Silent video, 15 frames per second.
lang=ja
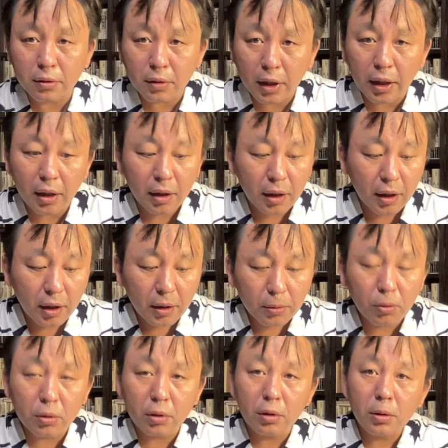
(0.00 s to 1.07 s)
ですが
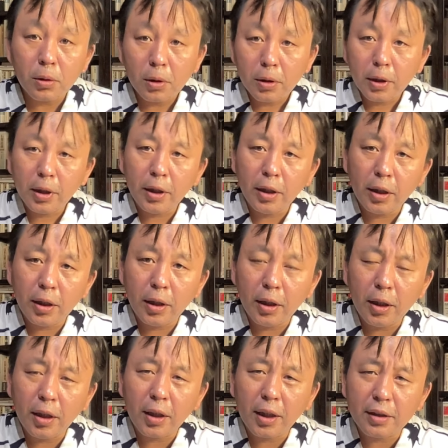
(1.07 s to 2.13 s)
この
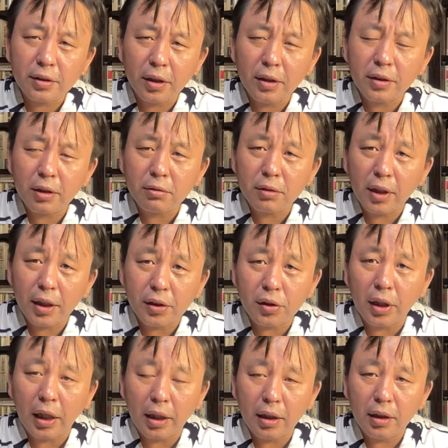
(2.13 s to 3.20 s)
映画制作会
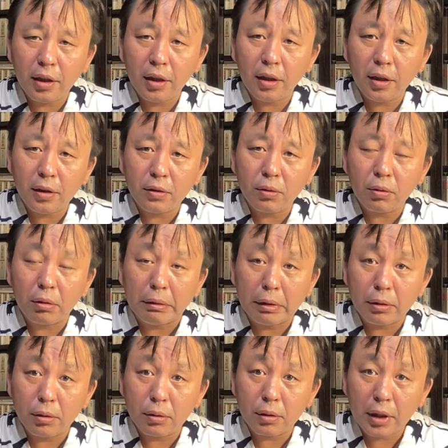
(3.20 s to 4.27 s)
社、えー、っ
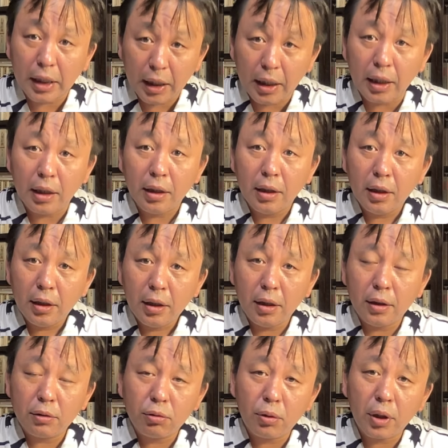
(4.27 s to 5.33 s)
とから、
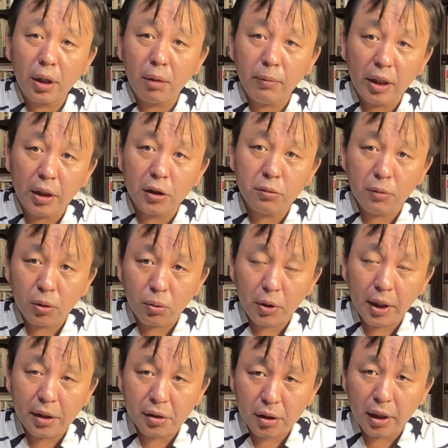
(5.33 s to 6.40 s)
えー、それから
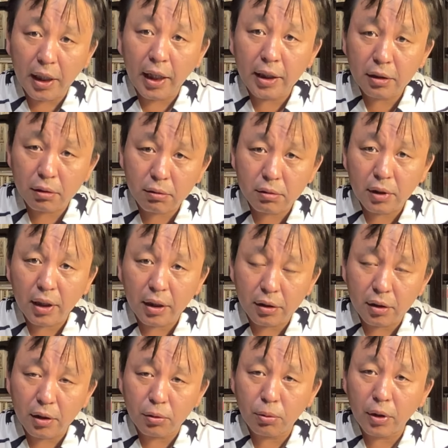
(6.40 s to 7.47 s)
マネジメント会社配給
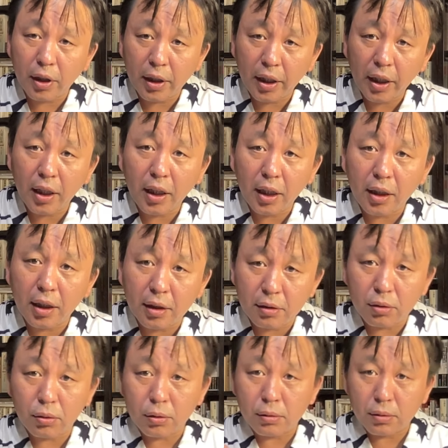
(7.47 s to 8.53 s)
会社それから映画
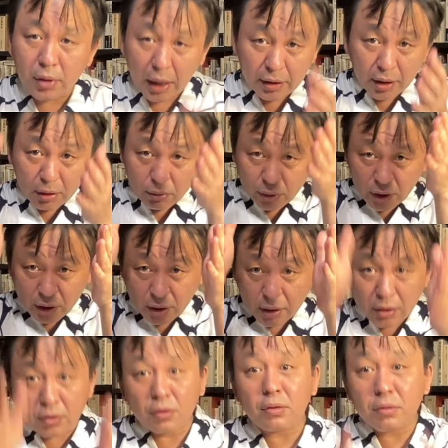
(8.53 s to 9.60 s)
館という縦の一
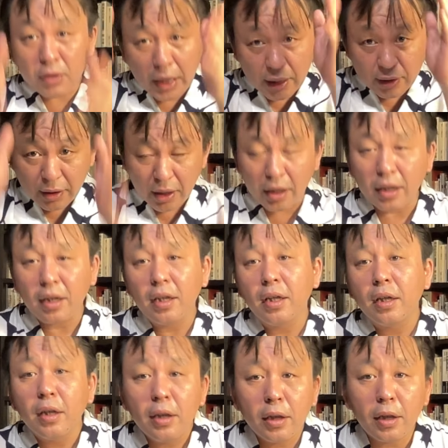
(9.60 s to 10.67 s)
気通眼で、
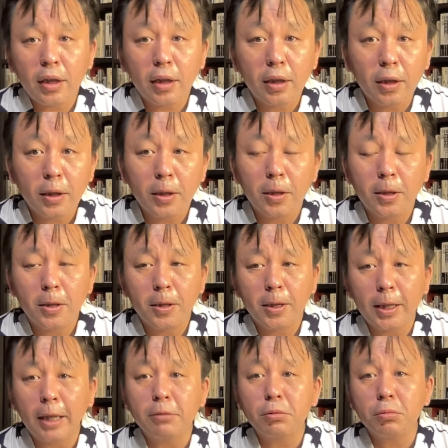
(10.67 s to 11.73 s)

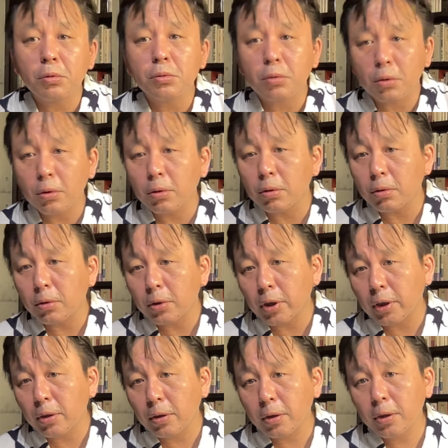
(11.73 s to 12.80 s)
えー、やることを、
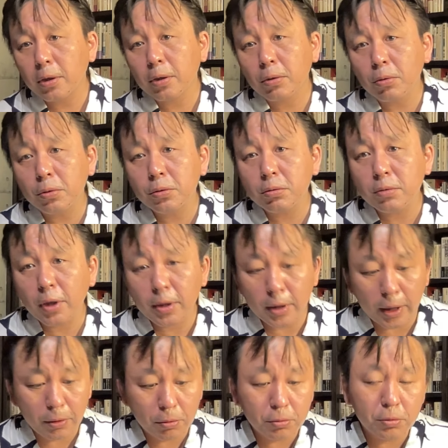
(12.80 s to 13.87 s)
えー、50
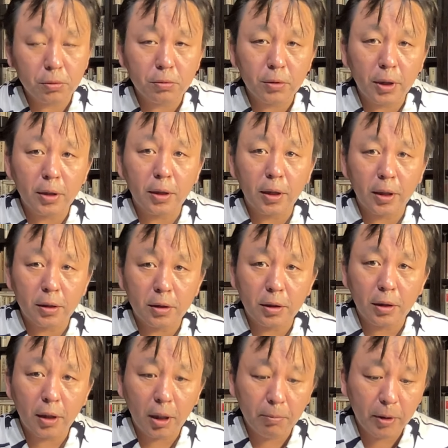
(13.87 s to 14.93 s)
年代60年代
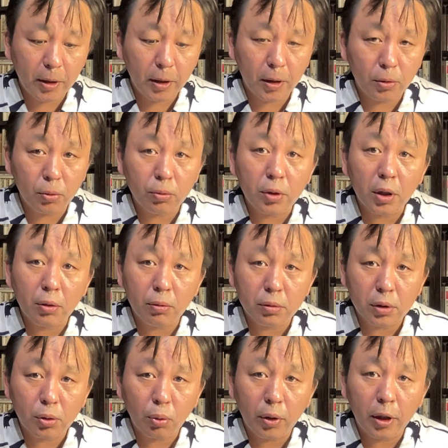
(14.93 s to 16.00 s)
にアメリカで独禁
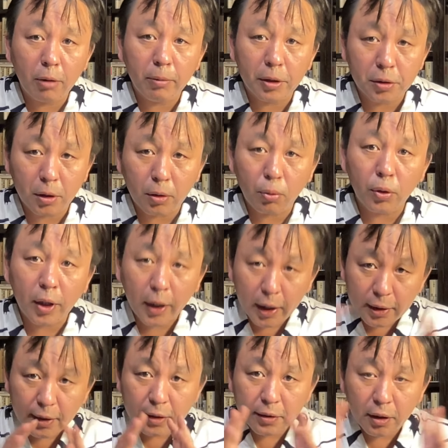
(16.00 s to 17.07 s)
法に問われましてねこれ
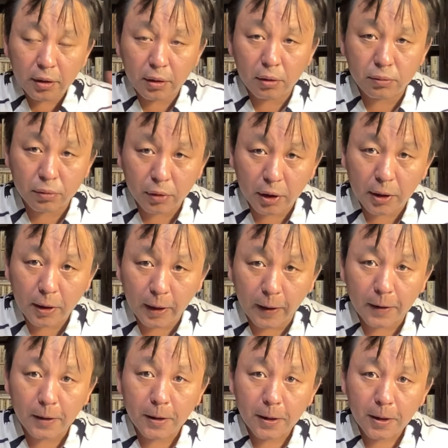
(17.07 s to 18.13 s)
解体されてるんですよ1
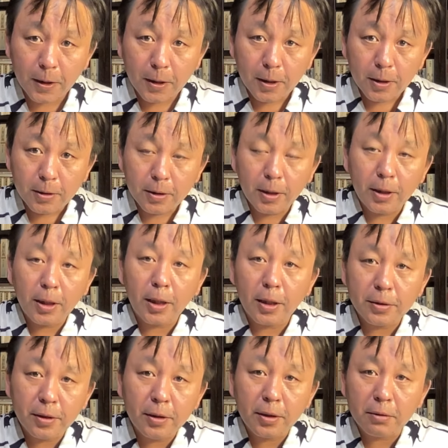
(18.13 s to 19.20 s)
回。でだか
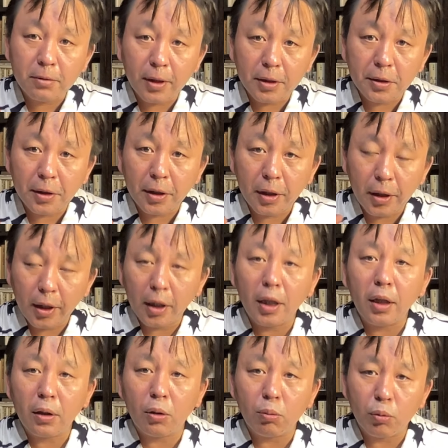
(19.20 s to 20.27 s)
ら制作会社側が映
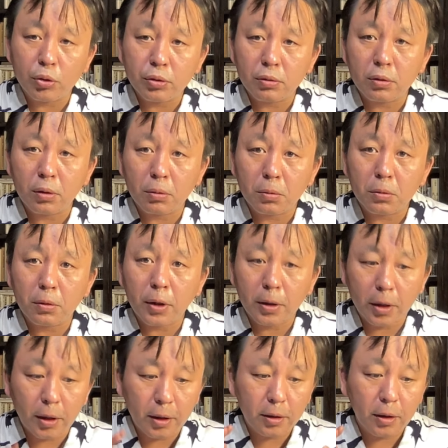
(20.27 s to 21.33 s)
画館を持つってこと
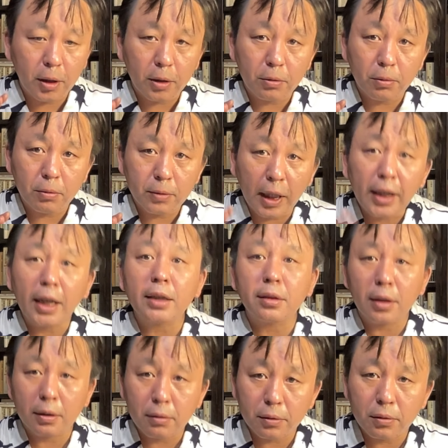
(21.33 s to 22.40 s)
はねあのなかっ
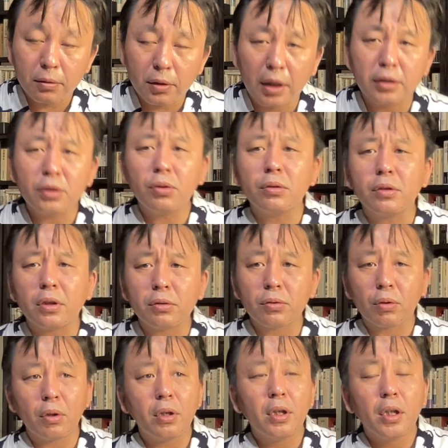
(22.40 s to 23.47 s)
たんですだから日本でい
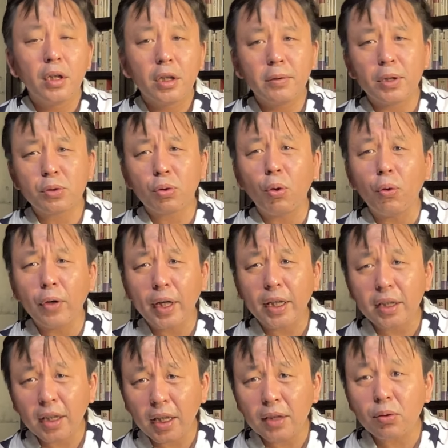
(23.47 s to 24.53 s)
うそのいわゆる東
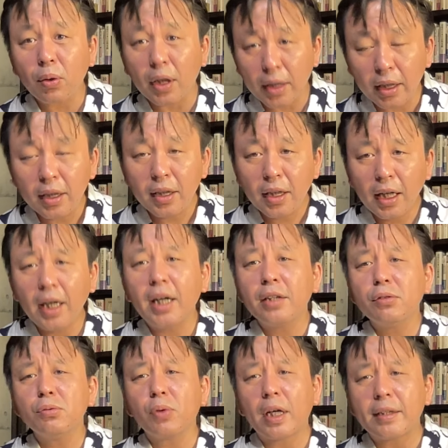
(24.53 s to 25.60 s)
映系とかねあ
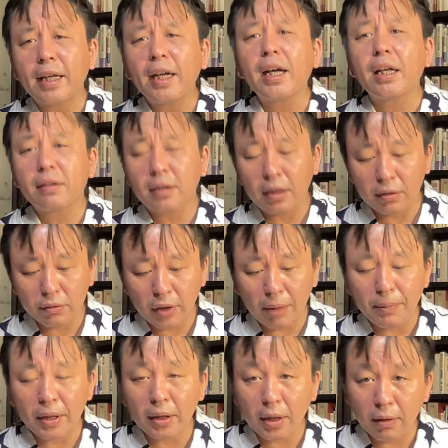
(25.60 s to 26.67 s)
あいうのはなかったんです
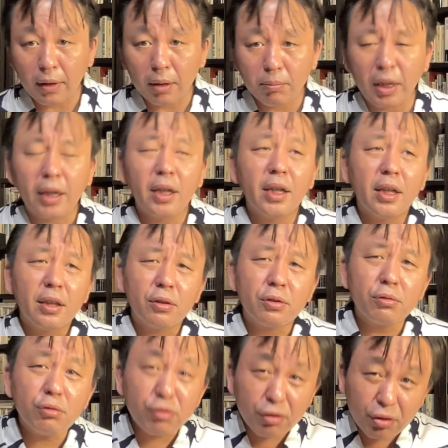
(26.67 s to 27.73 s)
アメリカはまあ
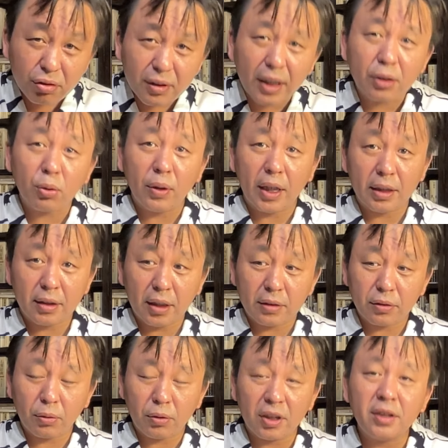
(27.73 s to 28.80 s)
うっすらとはあった
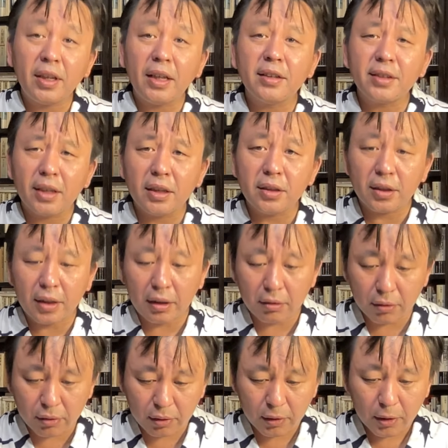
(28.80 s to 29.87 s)
んですけど否定されてたん
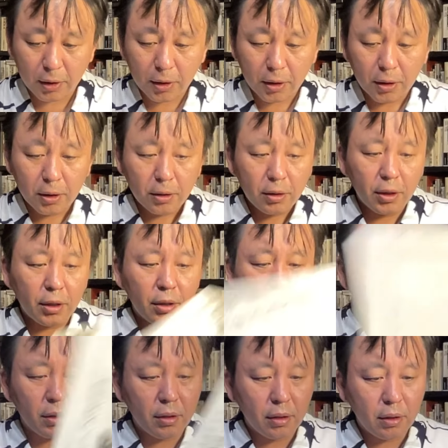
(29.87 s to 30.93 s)
です
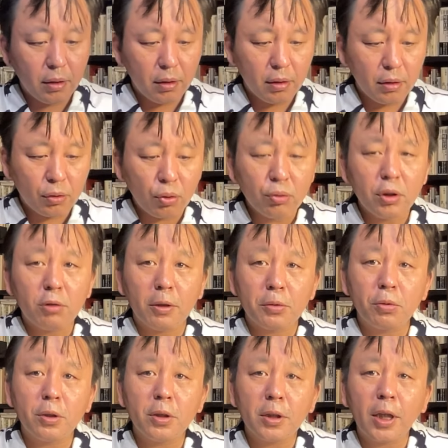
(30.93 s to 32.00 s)
えー、ソニーは
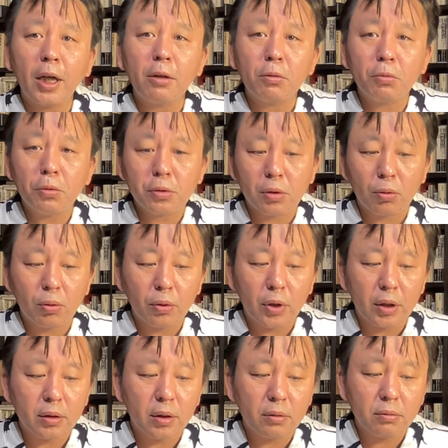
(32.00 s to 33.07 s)
それに逆行してこれを
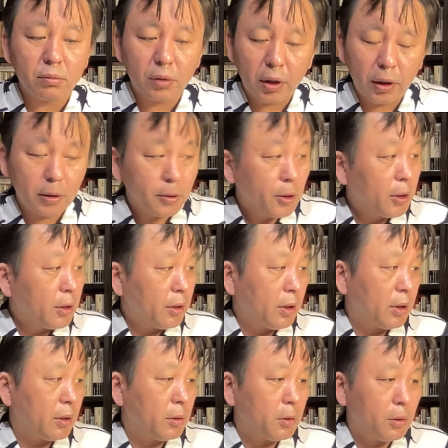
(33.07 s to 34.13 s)
やってるんで、
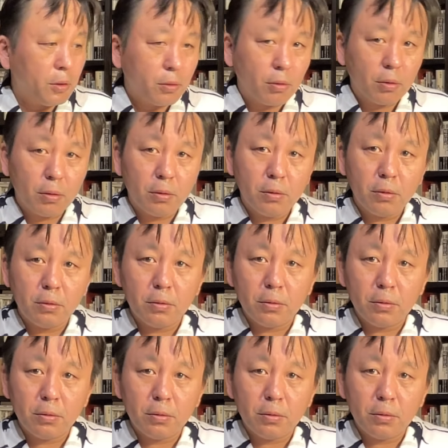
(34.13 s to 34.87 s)
えー、その